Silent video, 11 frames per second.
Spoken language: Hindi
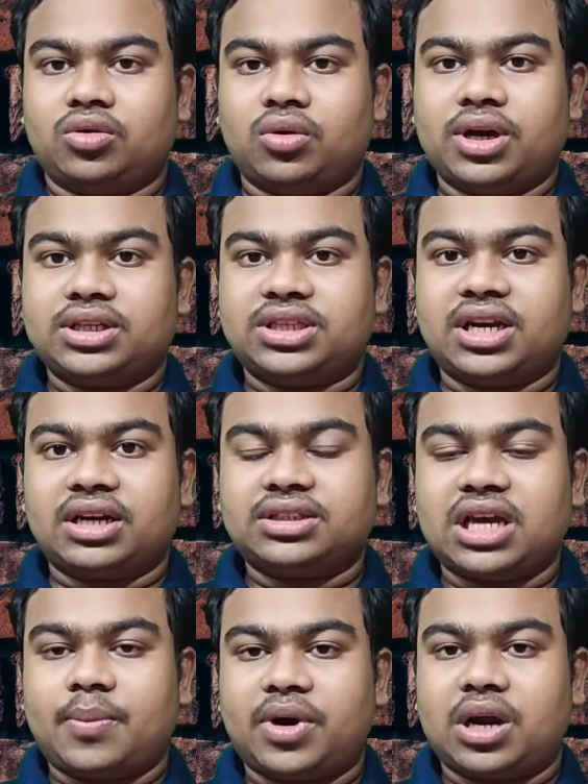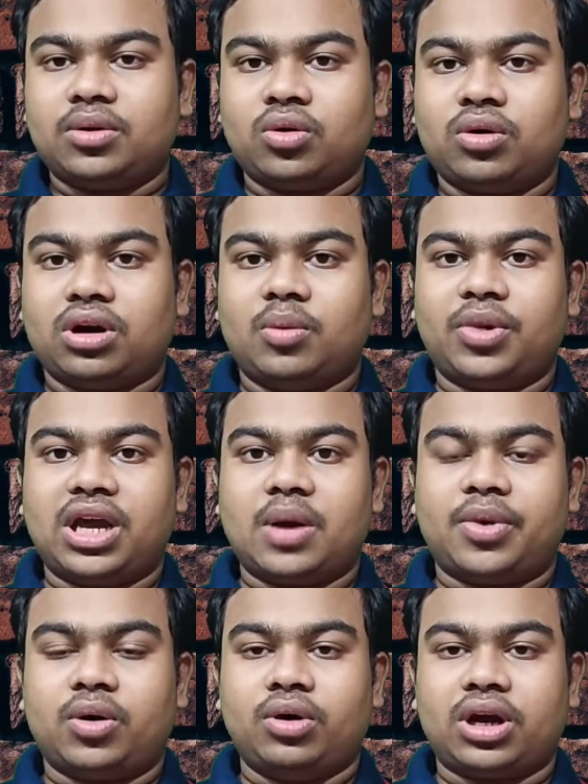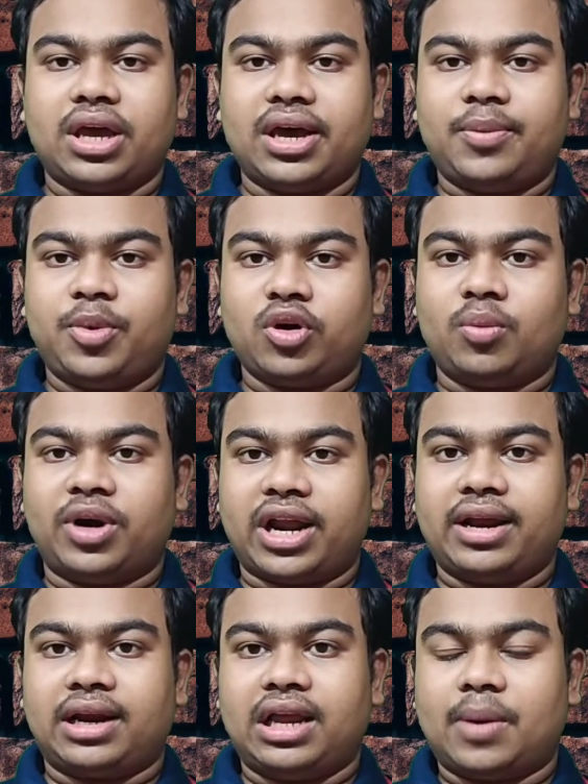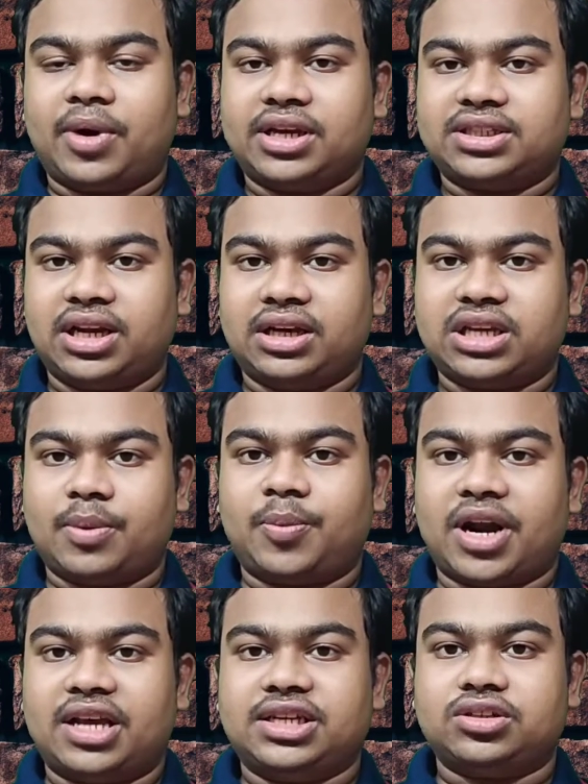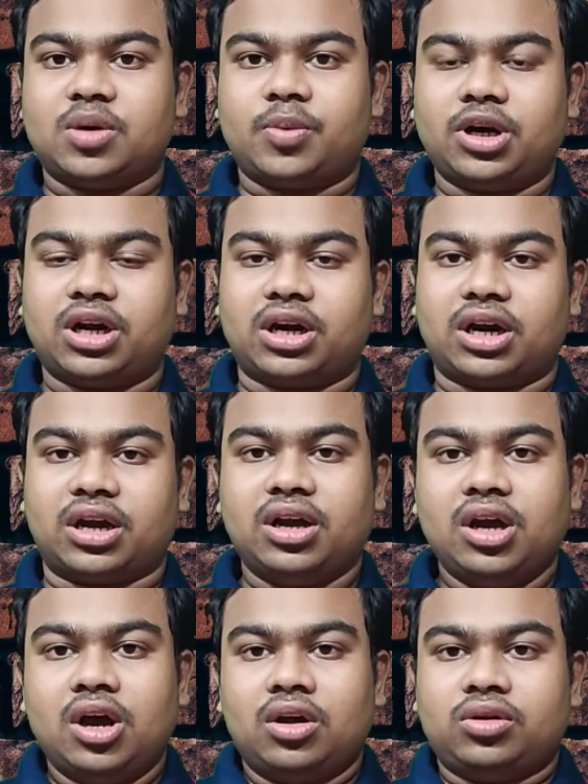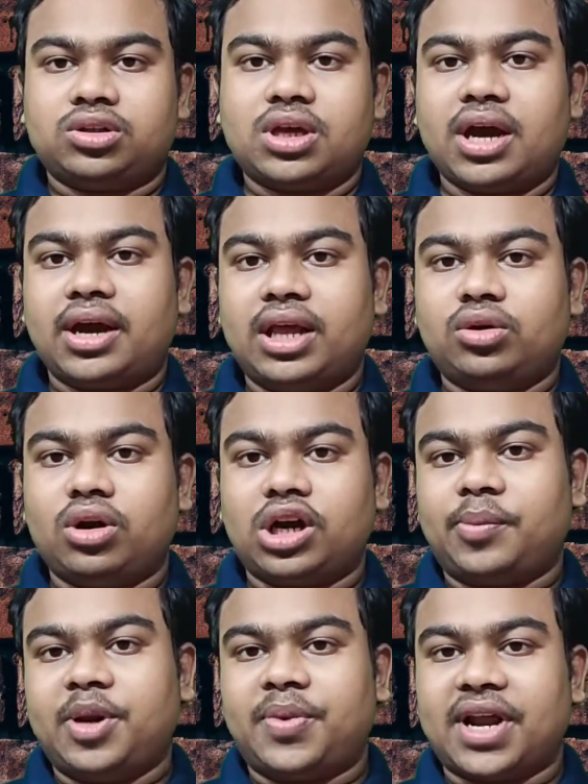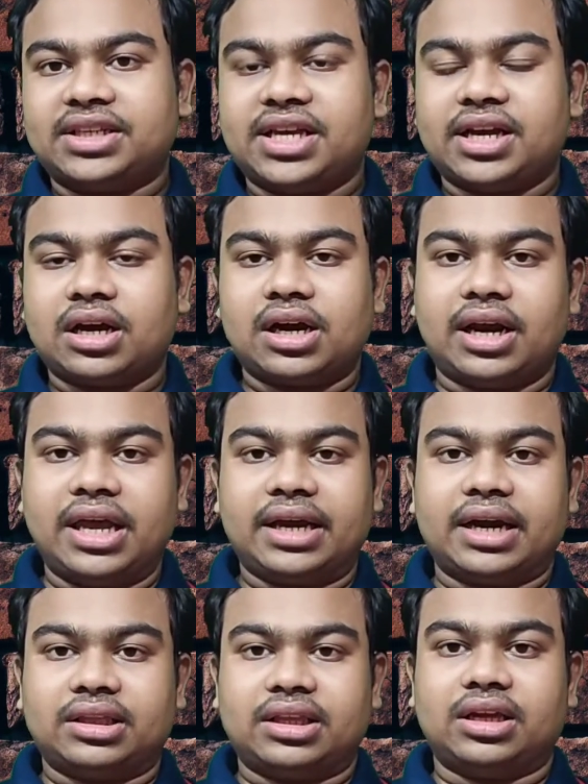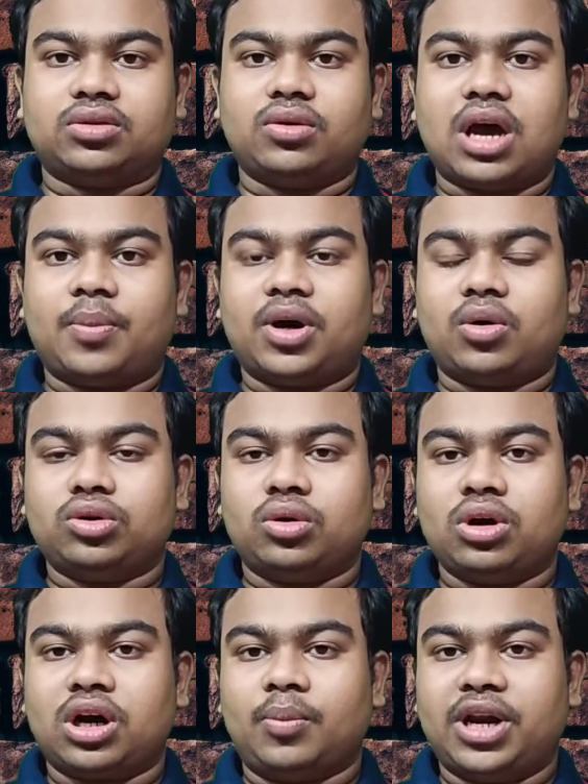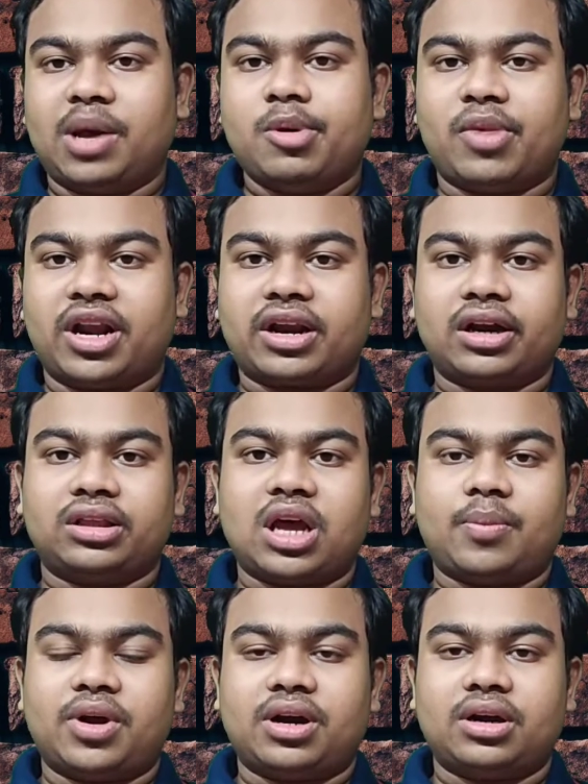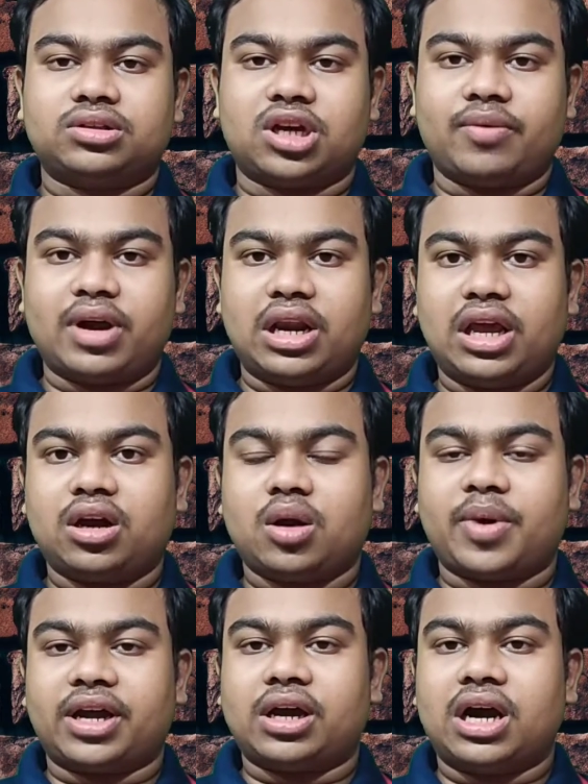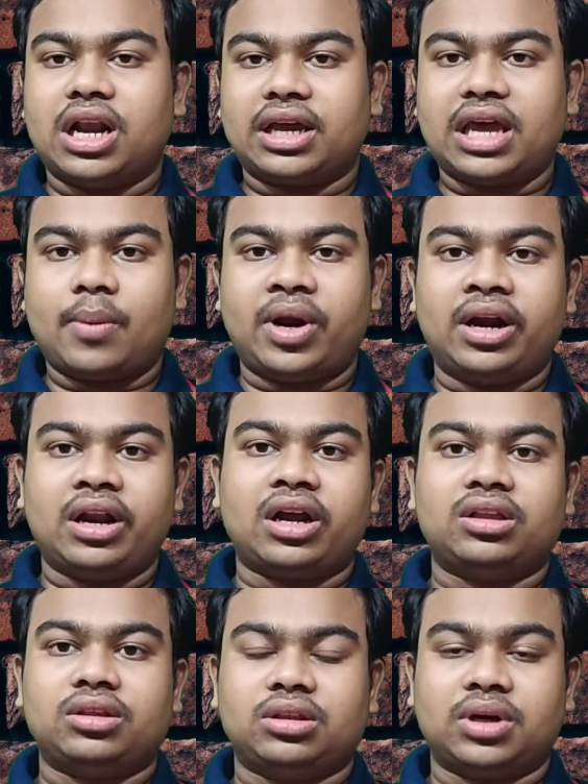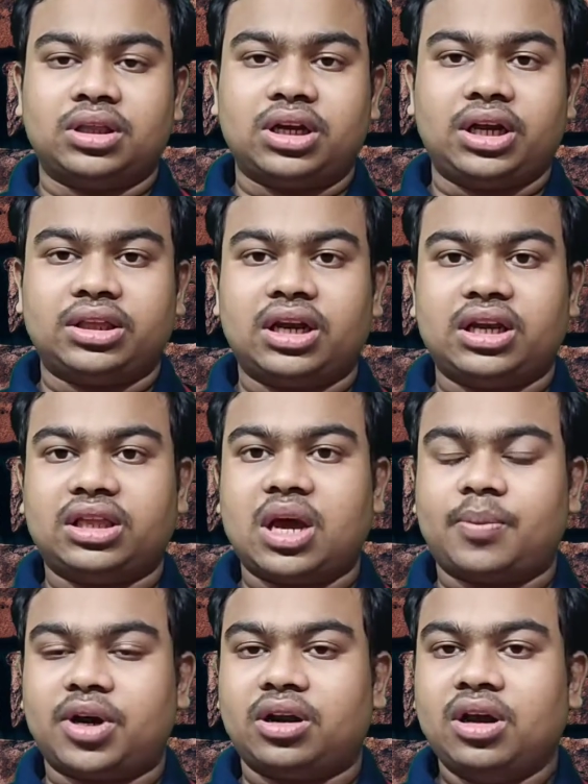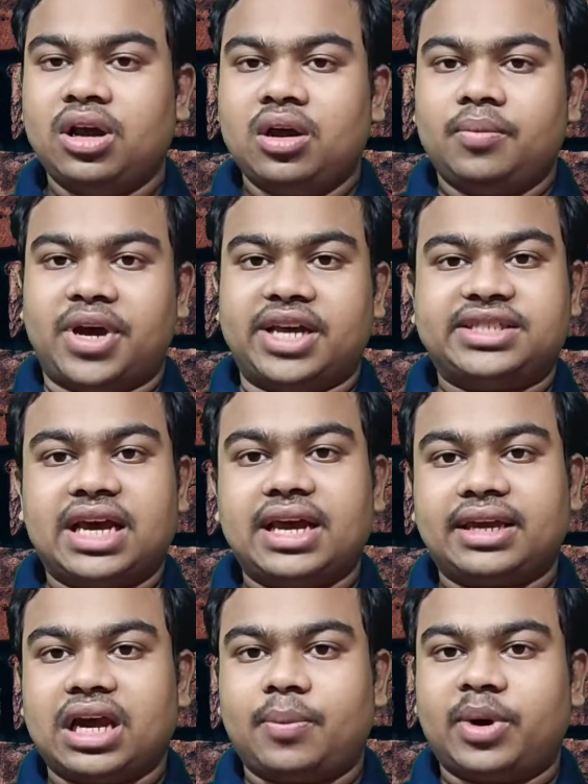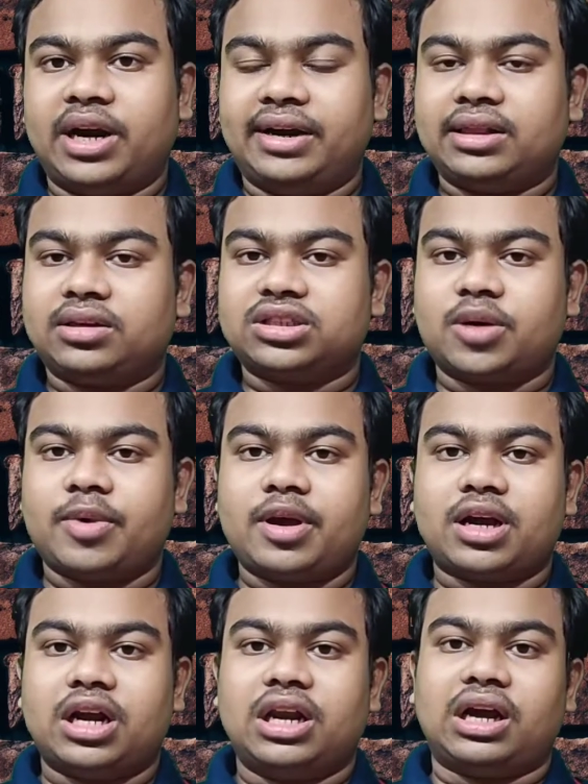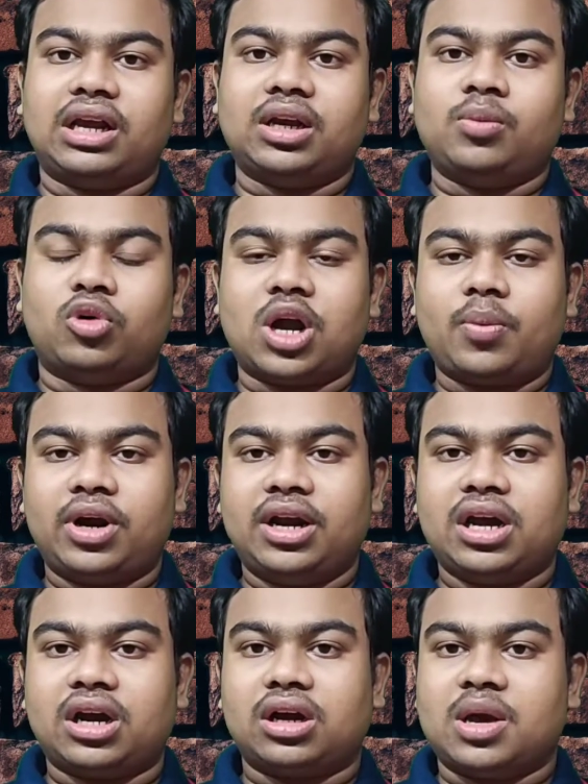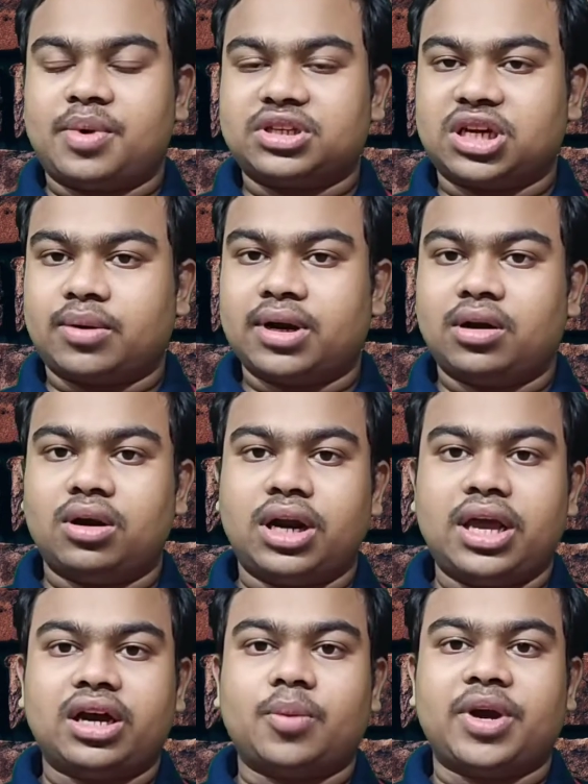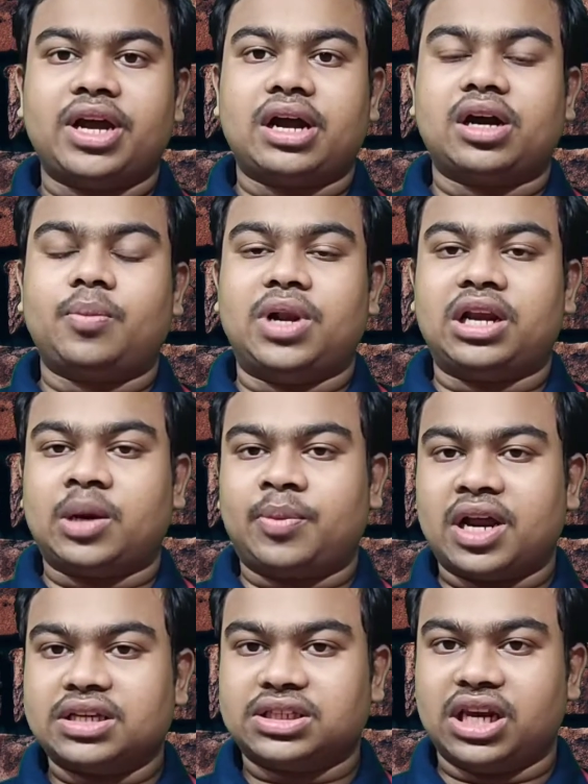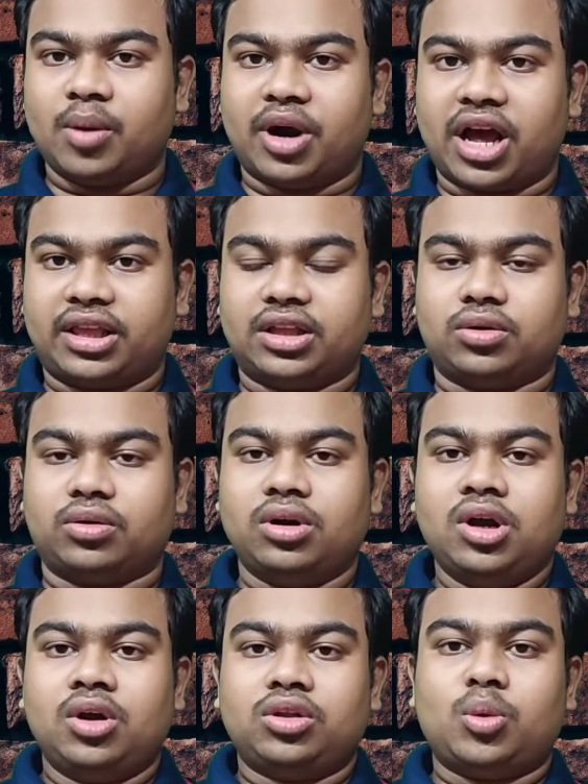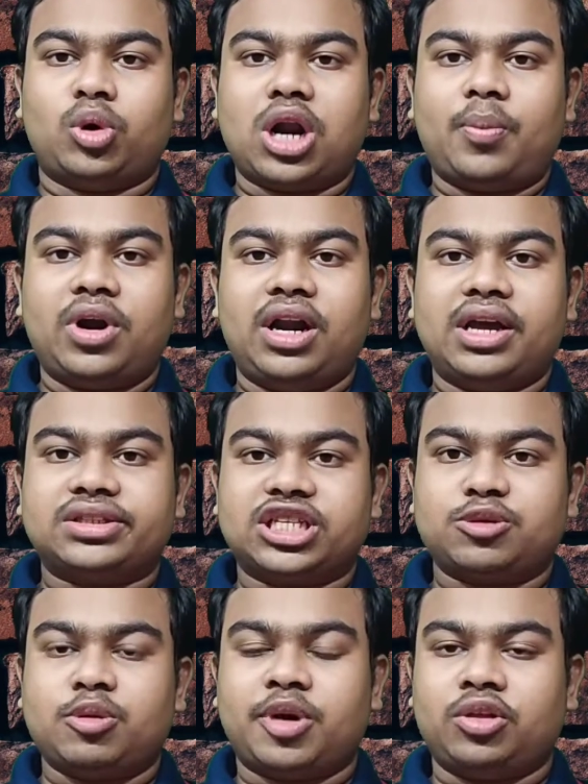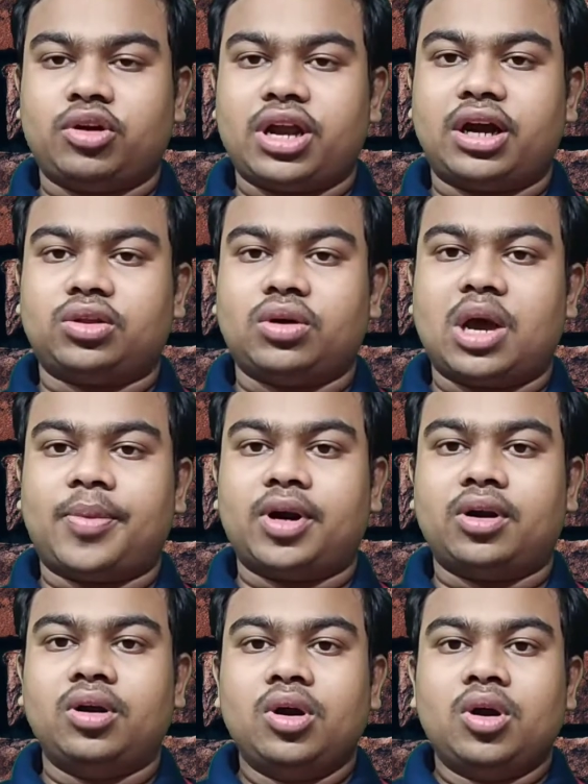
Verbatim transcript: तो इस तरीके से यहाँ पर दोनों कंपनी यहाँ पर उनका आईआरपी को बढ़ाने के लिए यहाँ पर इस तरीके से यहाँ पर प्राइस एक जगह पर कर रहे हैं दोस्तों अगर ये दोनों कंपनी प्राइस एक अगर नहीं करते हैं तो यहाँ पर वो दोनों कंपनी अभी मार्केट के अंदर यहाँ पर सर्वाइव नहीं कर पाएगा हालांकि यहाँ पर एयरटेल का अंदर इतना ज़्यादा यहाँ पर पैसा है कि यहाँ पर एयरटेल तो सर्वाइव कर लेगा लेकिन वोडाफोन आइडिया यहाँ पर सर्वाइव नहीं कर पाएगा अगर प्लान का प्राइस नहीं बढ़ाते तो तो वोडाफोन आइडिया सच में बंद हो जाएगा तो यहाँ पर